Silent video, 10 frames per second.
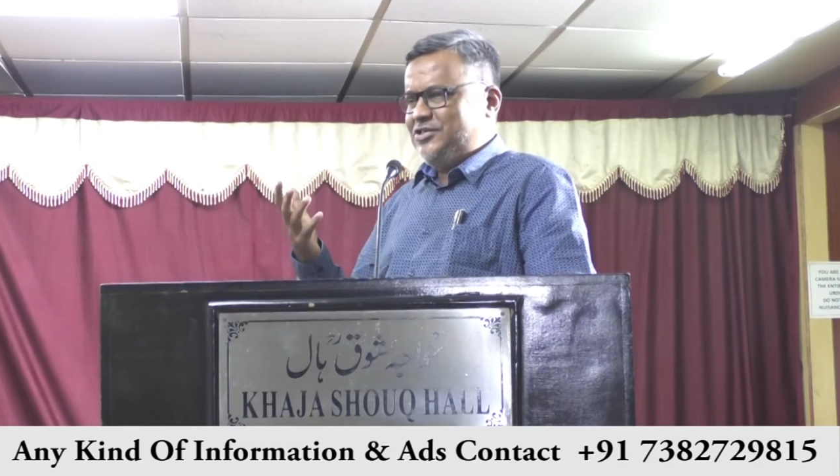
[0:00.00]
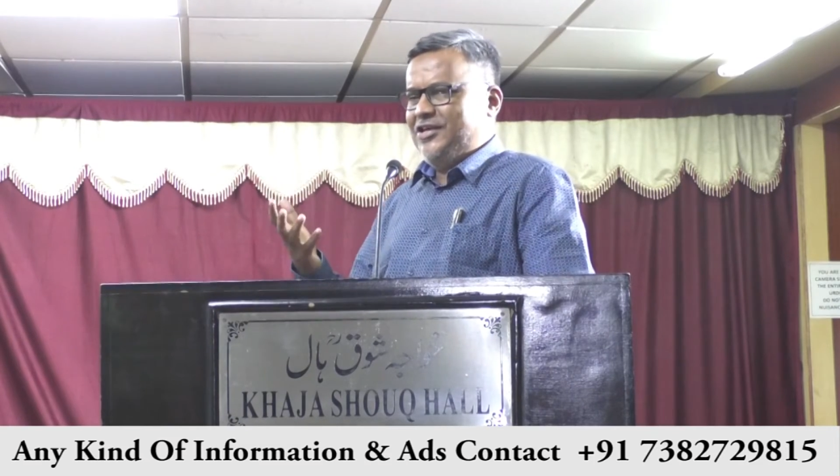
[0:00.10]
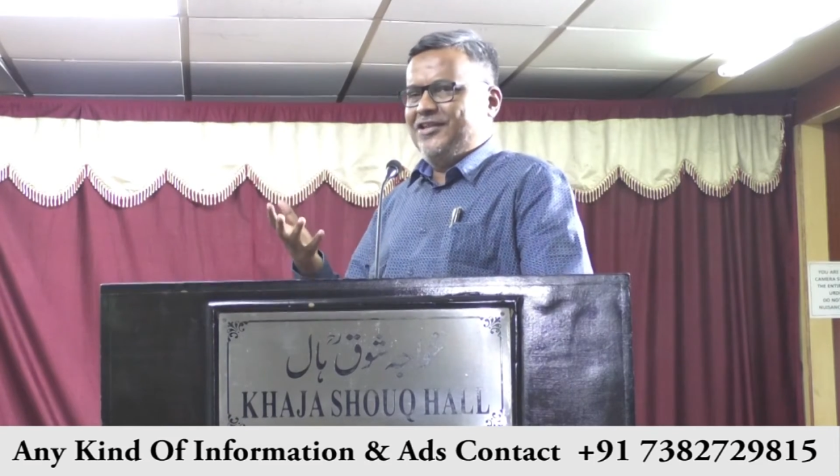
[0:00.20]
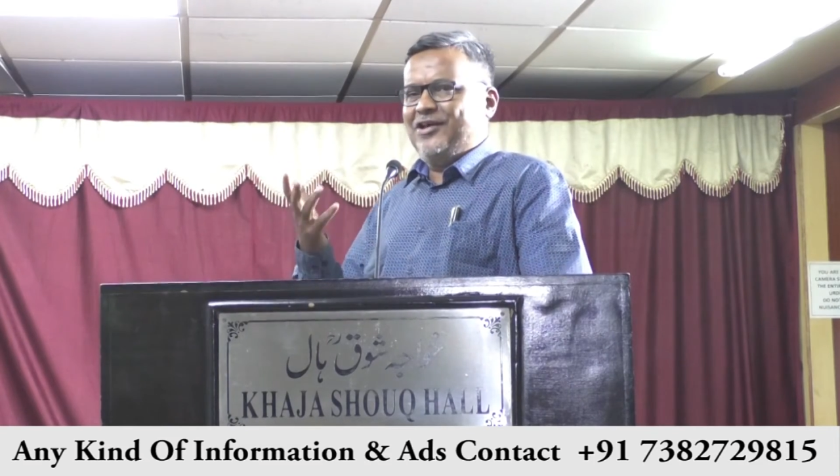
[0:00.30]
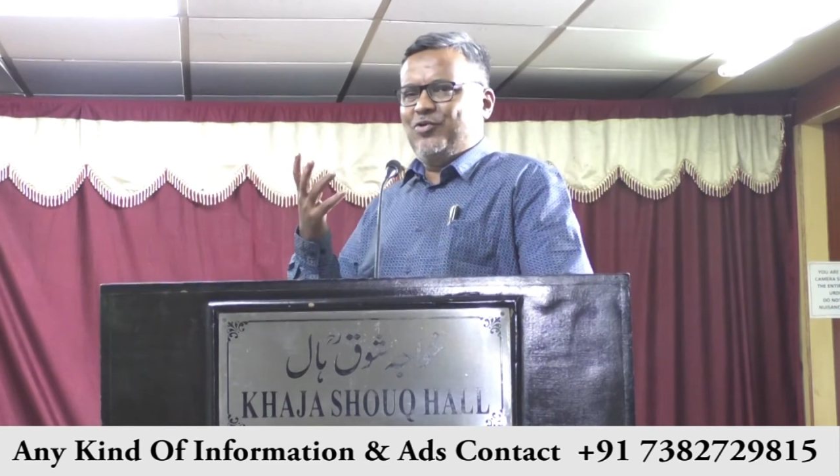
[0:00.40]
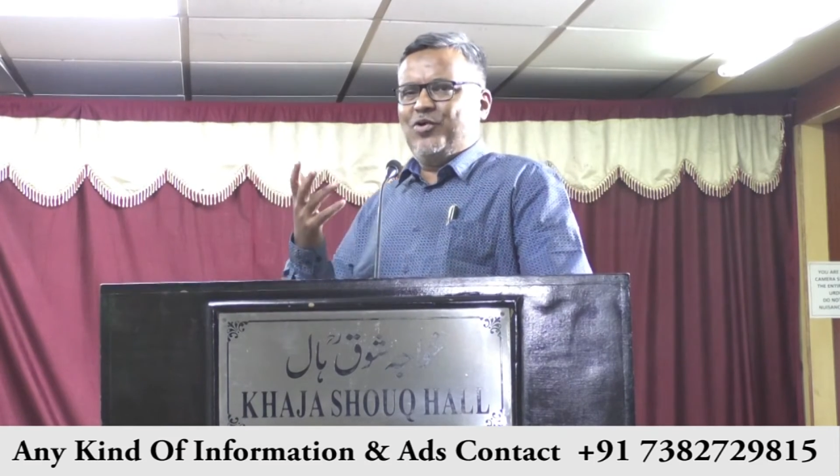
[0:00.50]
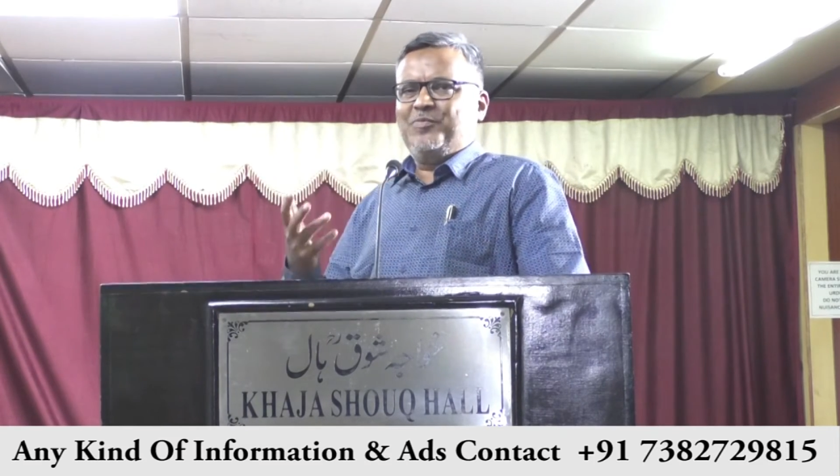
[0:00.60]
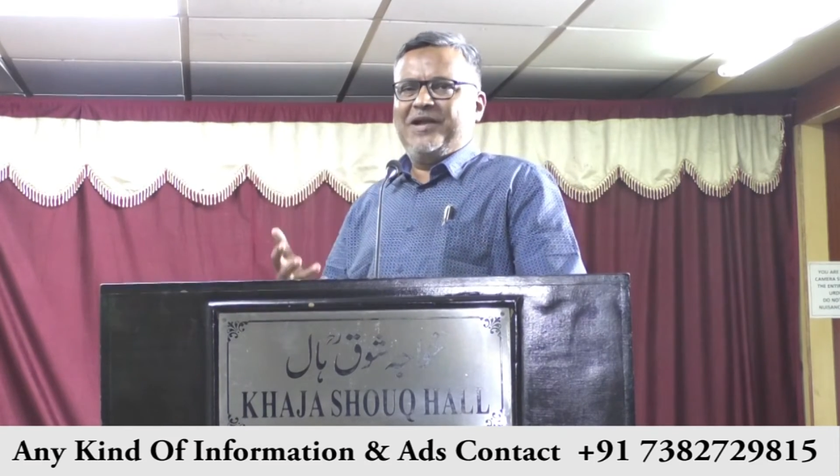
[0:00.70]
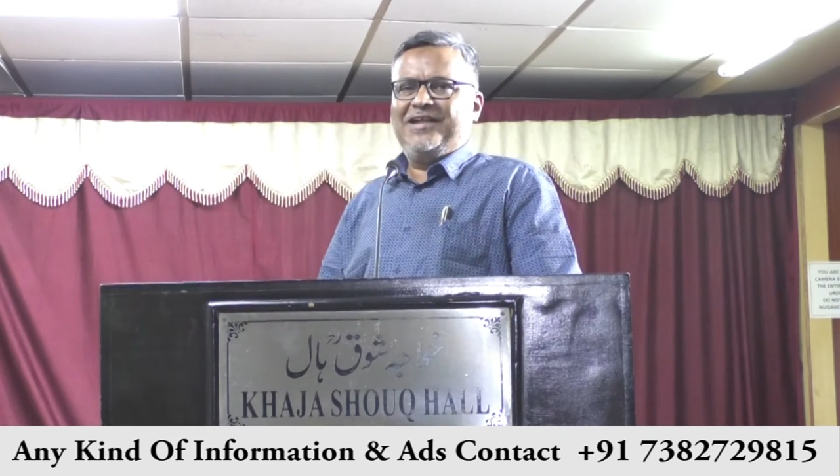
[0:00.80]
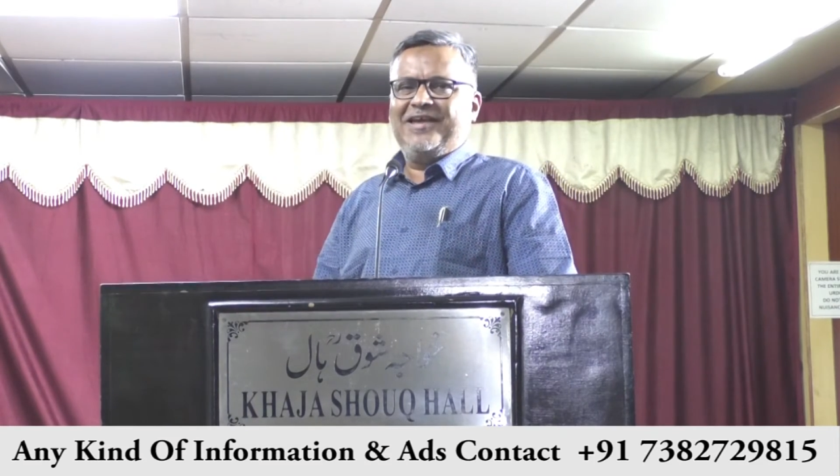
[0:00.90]
सीनियर
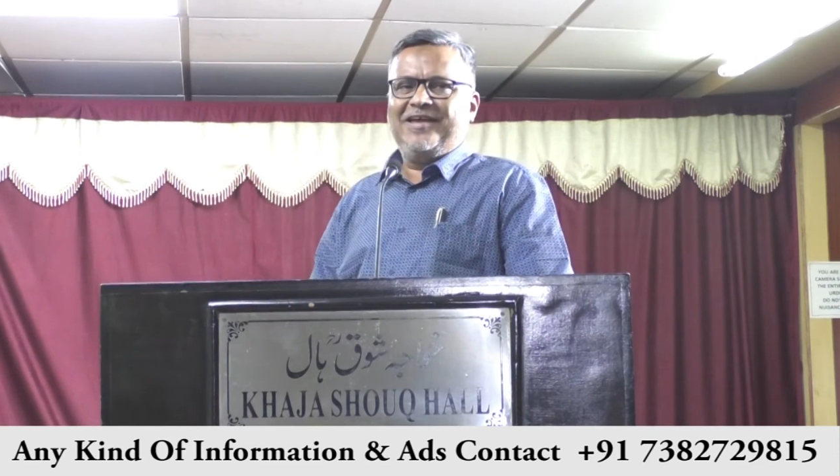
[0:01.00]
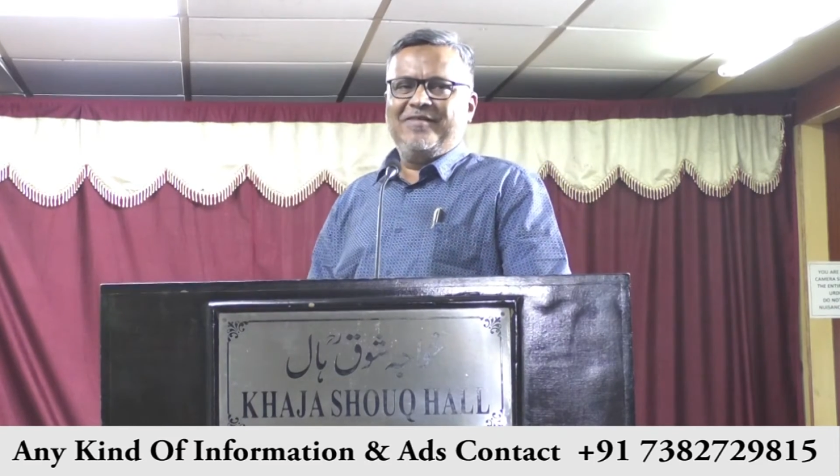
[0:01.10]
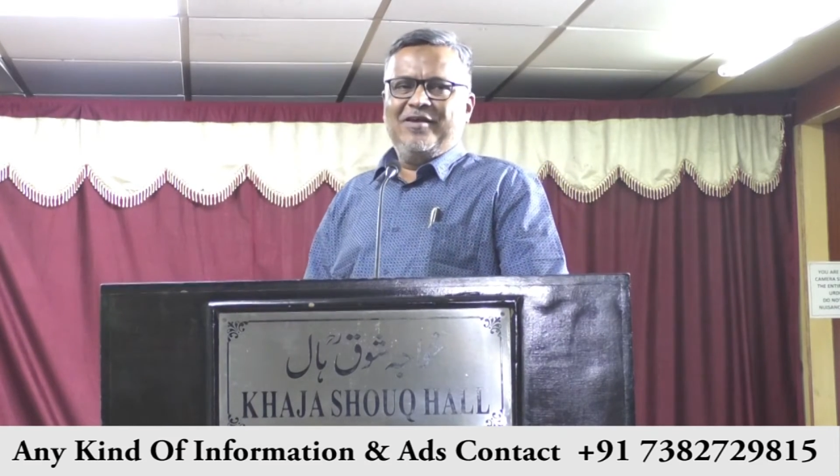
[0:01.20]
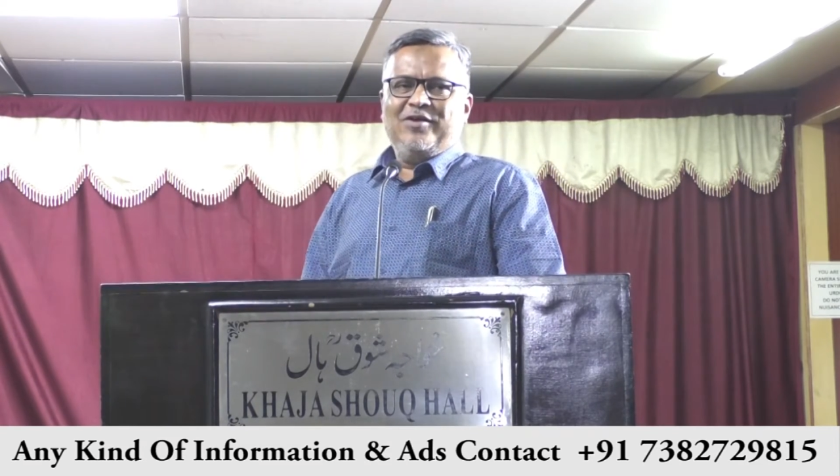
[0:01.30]
लोग बैठे हैं